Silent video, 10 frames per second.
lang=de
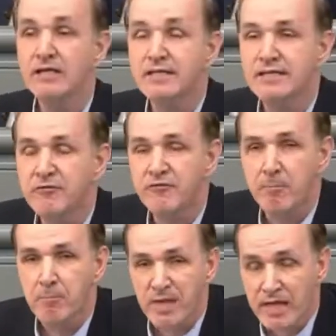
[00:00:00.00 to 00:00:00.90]
Die
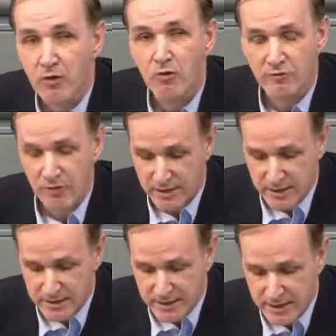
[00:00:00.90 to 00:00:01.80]
Diffamierung von
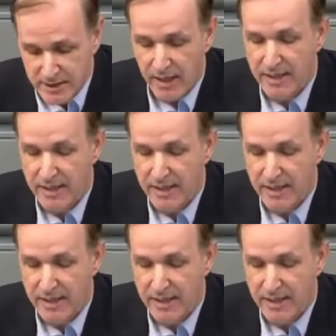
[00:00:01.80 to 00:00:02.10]
Kritik